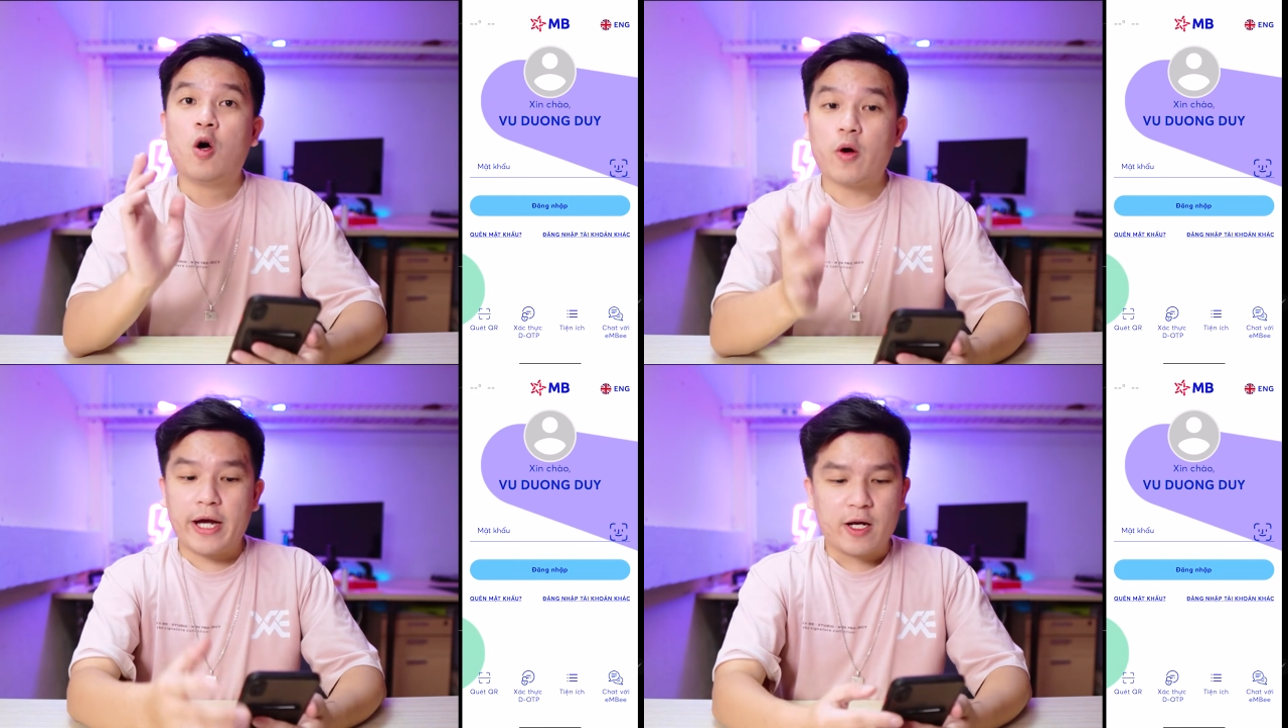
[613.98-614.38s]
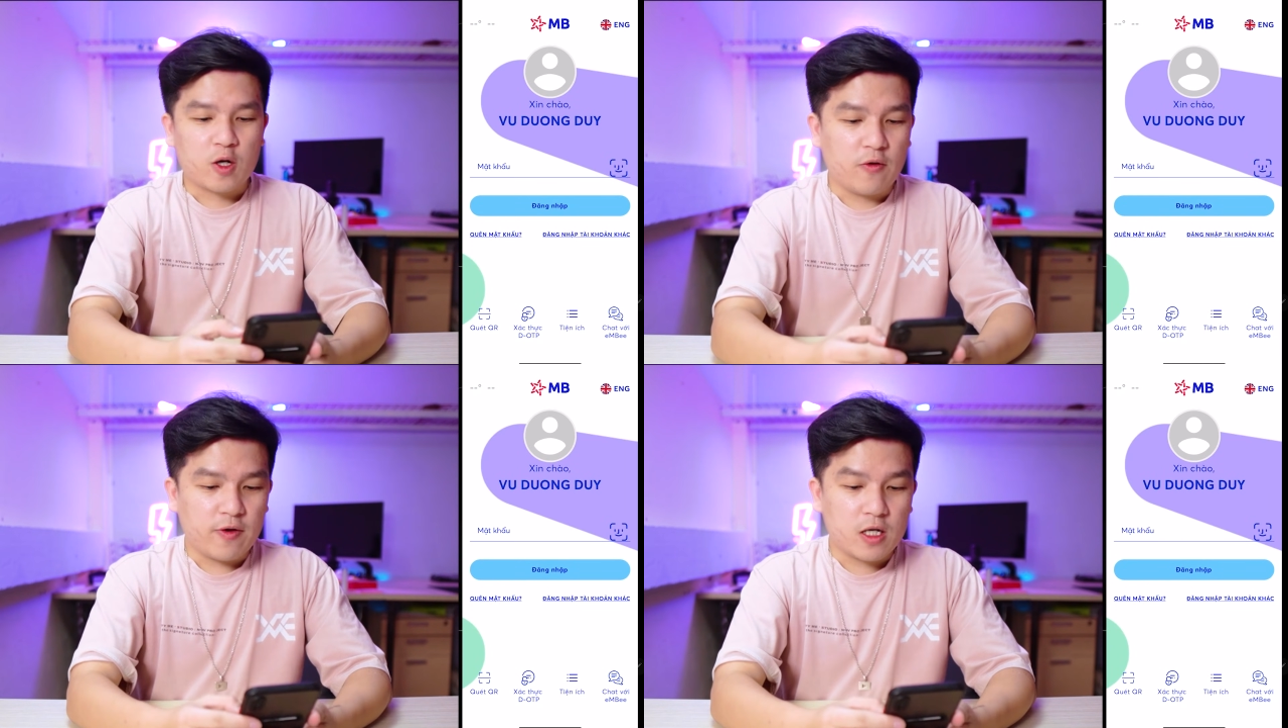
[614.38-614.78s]
ok
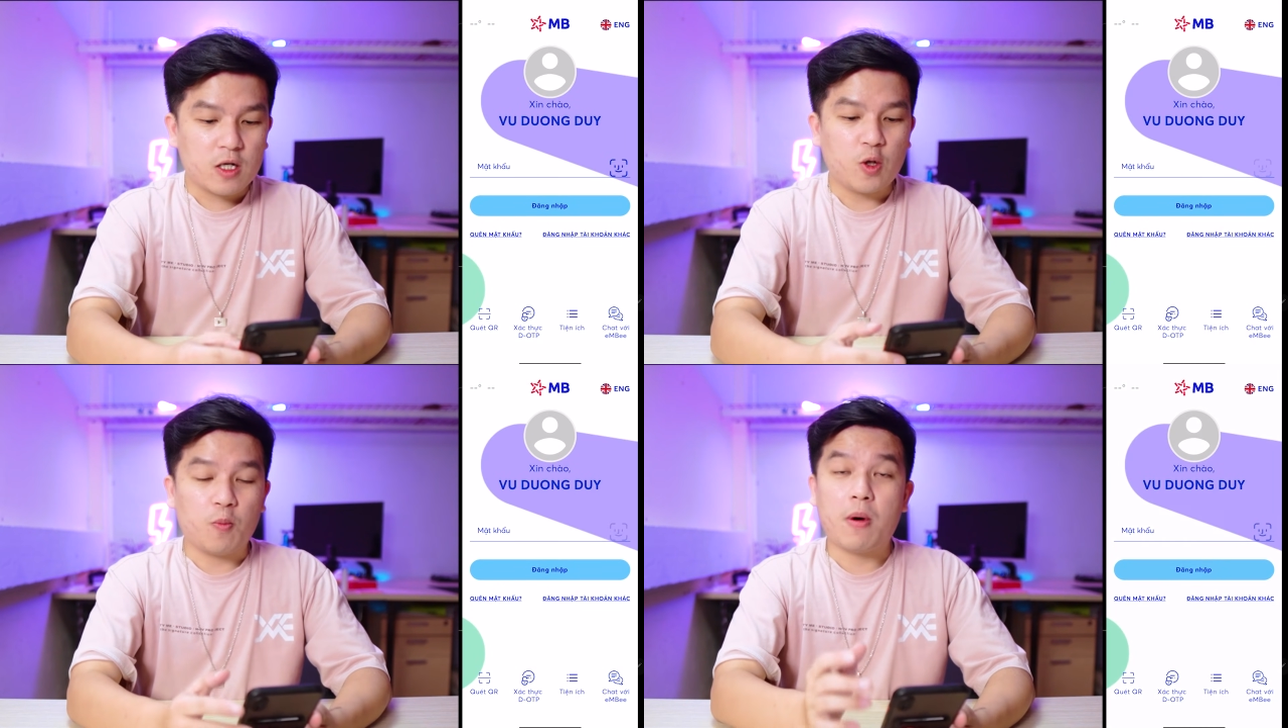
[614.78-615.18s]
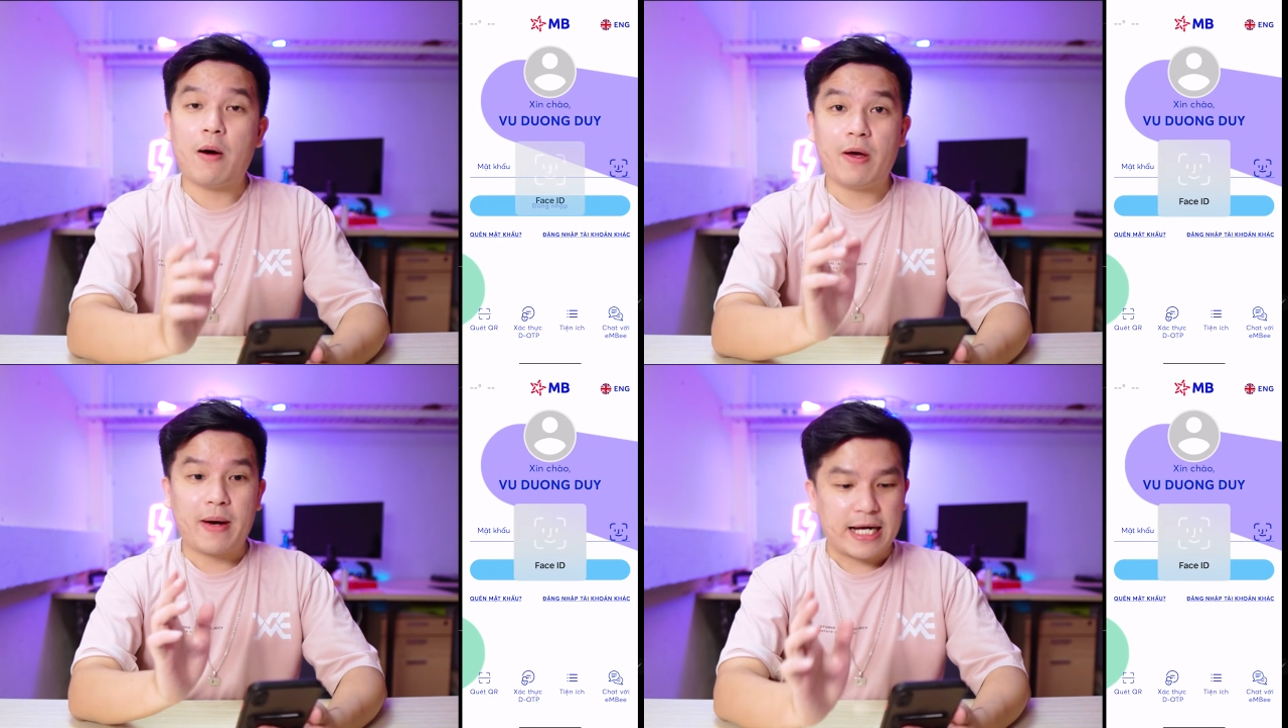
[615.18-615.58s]
đối với cái ứng
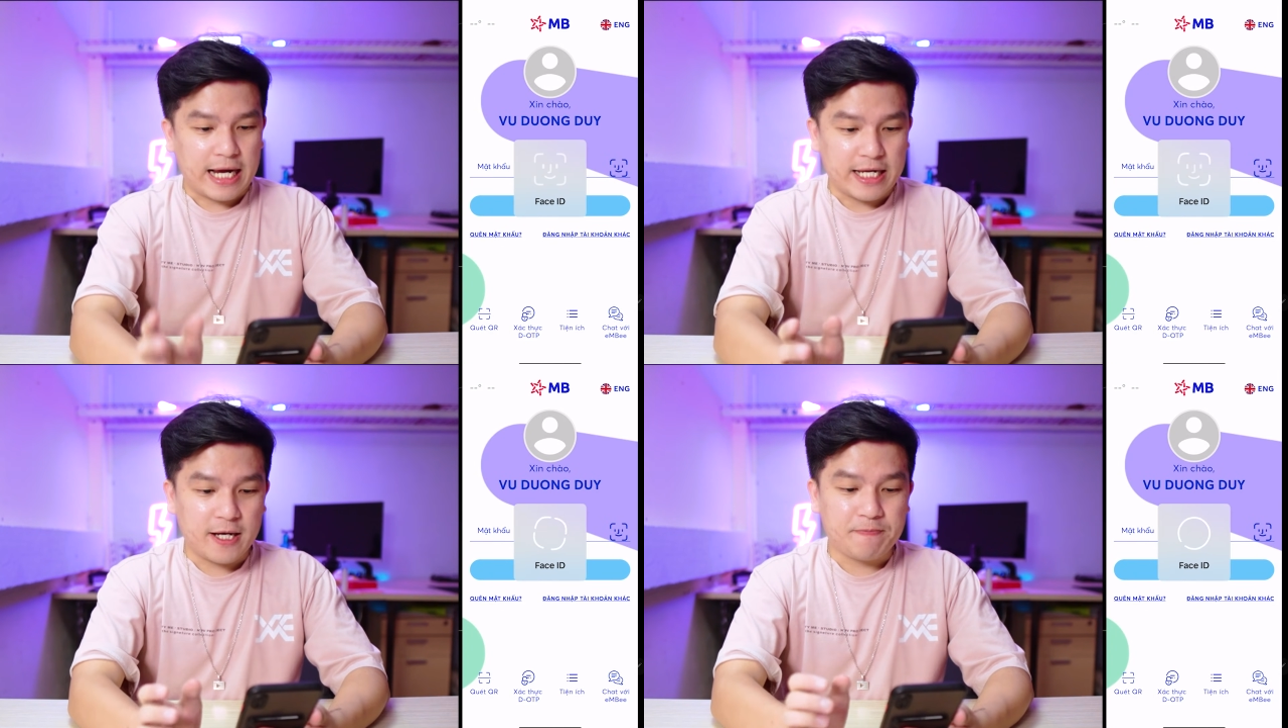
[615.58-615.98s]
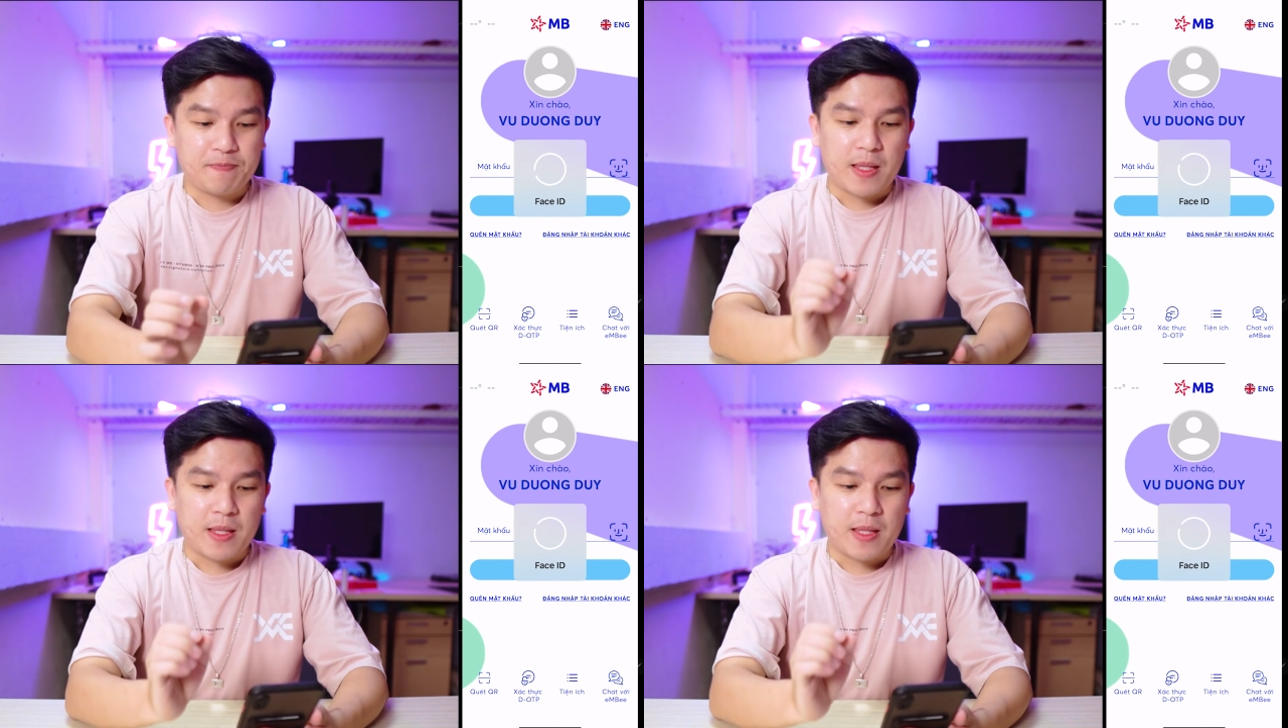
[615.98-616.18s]
dụng MB Bank này á